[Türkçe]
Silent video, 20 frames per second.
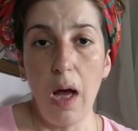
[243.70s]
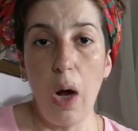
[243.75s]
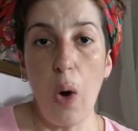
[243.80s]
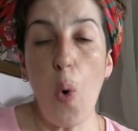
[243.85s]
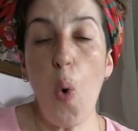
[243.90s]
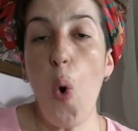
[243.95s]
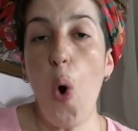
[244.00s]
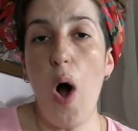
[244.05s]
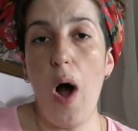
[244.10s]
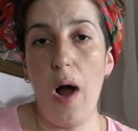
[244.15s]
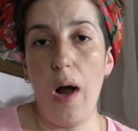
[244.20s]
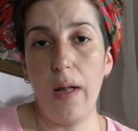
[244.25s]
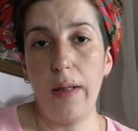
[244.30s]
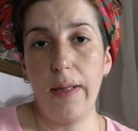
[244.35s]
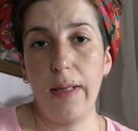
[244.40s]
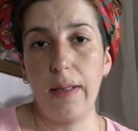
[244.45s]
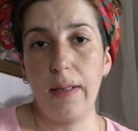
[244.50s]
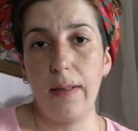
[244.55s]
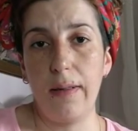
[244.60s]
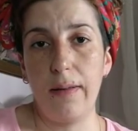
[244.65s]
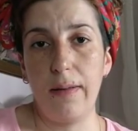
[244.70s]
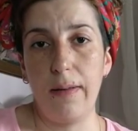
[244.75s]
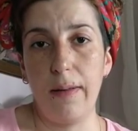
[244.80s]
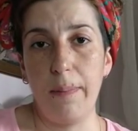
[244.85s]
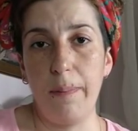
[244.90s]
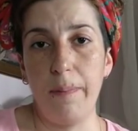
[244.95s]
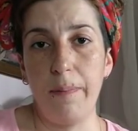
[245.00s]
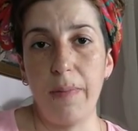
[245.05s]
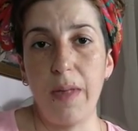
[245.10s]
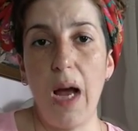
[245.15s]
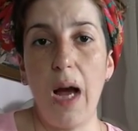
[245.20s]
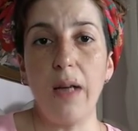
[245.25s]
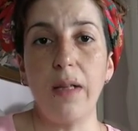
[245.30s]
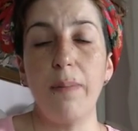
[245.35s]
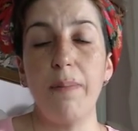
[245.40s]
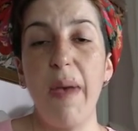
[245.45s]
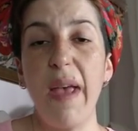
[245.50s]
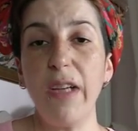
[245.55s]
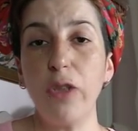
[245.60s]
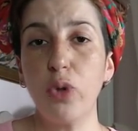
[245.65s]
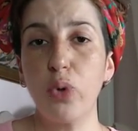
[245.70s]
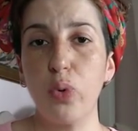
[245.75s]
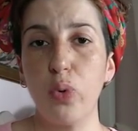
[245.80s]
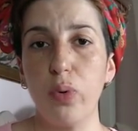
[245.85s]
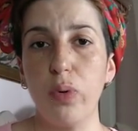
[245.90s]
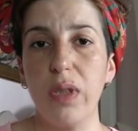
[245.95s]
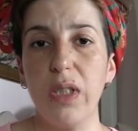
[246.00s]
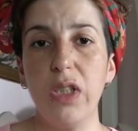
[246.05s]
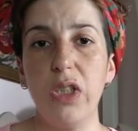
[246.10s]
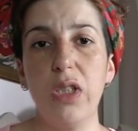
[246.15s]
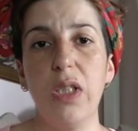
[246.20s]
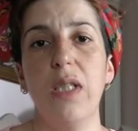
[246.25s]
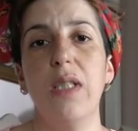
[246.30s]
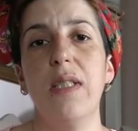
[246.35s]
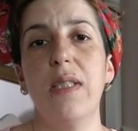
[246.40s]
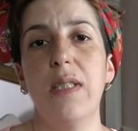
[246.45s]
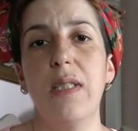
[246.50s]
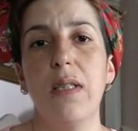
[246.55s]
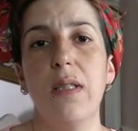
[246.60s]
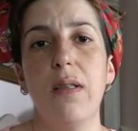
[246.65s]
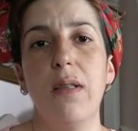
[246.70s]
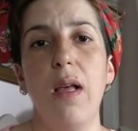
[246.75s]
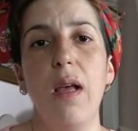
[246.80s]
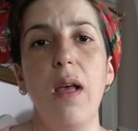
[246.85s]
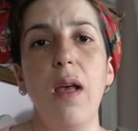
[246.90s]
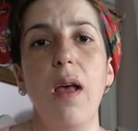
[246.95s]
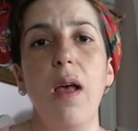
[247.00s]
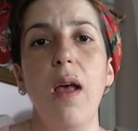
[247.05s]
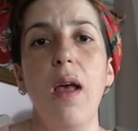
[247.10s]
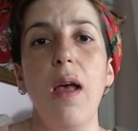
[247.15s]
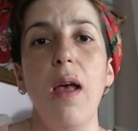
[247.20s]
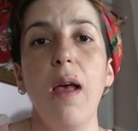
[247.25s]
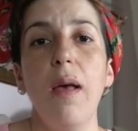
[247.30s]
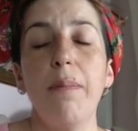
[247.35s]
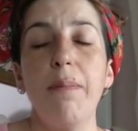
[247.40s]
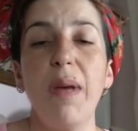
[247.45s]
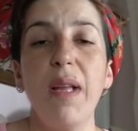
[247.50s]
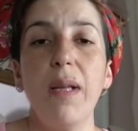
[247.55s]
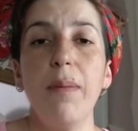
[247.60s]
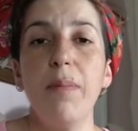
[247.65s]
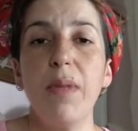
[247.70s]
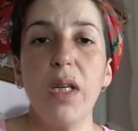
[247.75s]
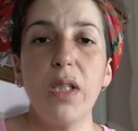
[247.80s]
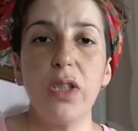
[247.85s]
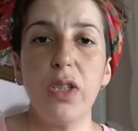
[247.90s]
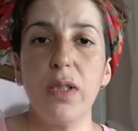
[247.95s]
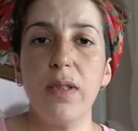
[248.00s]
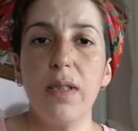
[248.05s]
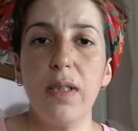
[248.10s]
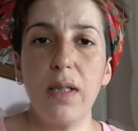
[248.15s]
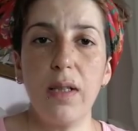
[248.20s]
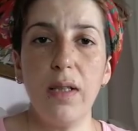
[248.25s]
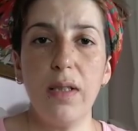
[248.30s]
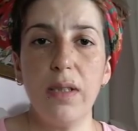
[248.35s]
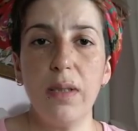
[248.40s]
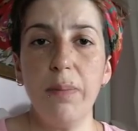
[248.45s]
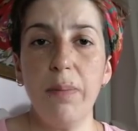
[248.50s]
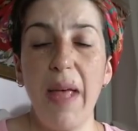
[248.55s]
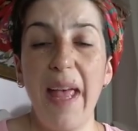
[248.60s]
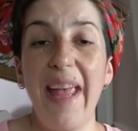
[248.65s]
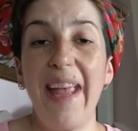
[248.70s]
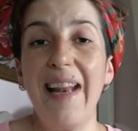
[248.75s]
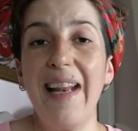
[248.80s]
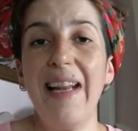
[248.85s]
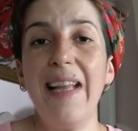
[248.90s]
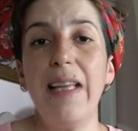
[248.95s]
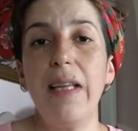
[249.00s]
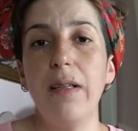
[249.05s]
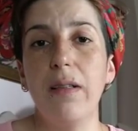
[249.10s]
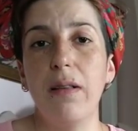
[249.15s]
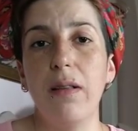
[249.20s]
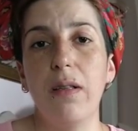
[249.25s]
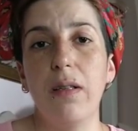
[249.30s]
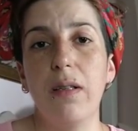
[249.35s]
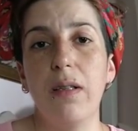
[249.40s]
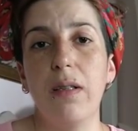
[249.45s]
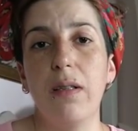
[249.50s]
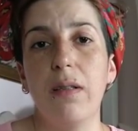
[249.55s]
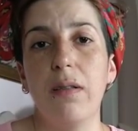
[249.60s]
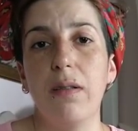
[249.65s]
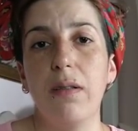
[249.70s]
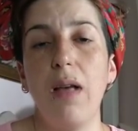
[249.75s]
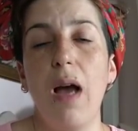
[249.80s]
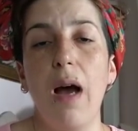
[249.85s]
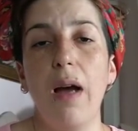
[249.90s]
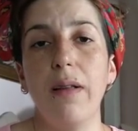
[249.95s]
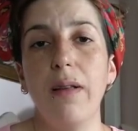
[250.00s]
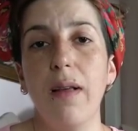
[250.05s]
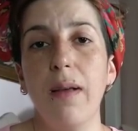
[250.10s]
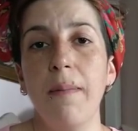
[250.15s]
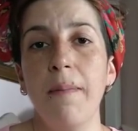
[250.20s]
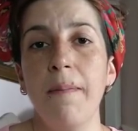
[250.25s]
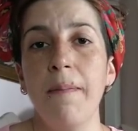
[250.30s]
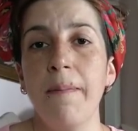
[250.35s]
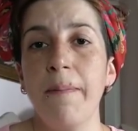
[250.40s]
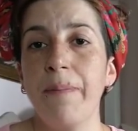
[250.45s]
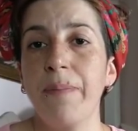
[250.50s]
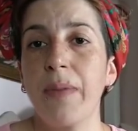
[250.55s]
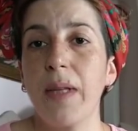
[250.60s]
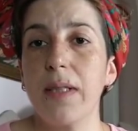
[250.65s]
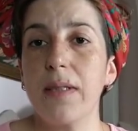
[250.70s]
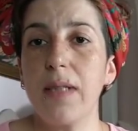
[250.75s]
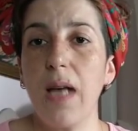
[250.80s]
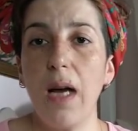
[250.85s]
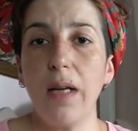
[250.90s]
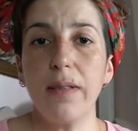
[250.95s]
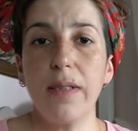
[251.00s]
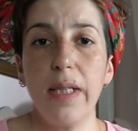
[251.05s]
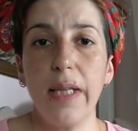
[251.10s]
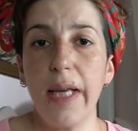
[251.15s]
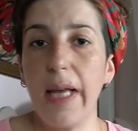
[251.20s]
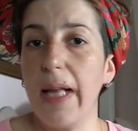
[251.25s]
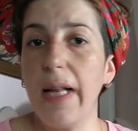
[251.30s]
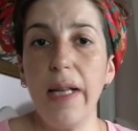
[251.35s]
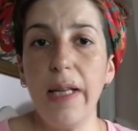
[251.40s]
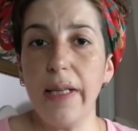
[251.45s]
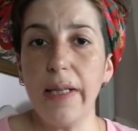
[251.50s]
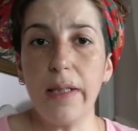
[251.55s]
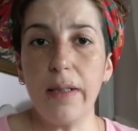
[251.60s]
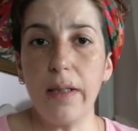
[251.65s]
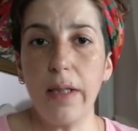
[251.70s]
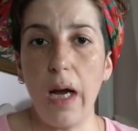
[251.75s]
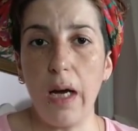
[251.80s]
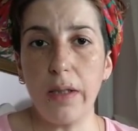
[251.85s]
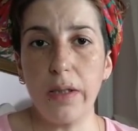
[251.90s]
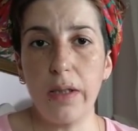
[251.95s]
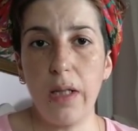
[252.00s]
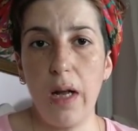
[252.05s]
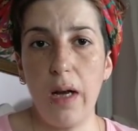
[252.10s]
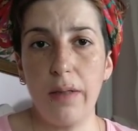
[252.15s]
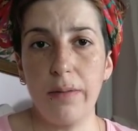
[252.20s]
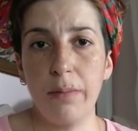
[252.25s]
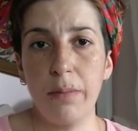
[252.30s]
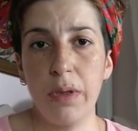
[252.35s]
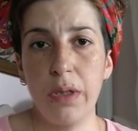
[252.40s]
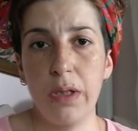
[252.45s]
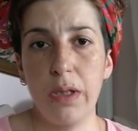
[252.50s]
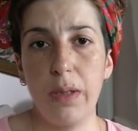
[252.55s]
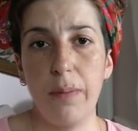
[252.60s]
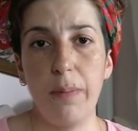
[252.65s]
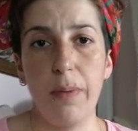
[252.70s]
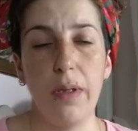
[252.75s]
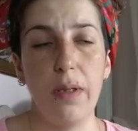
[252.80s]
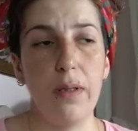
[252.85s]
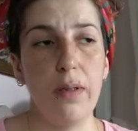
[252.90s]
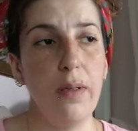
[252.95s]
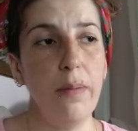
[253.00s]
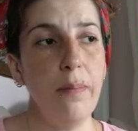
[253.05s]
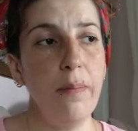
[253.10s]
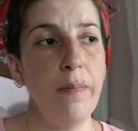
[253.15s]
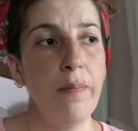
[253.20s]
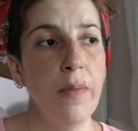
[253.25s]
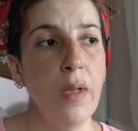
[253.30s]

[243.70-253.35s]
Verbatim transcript: o halde gittim. Yani 5 gün içerisinde benim yaşadıklarım 50 yıllık. Yani sanki 50 yıl yaşlanmış gibiydim.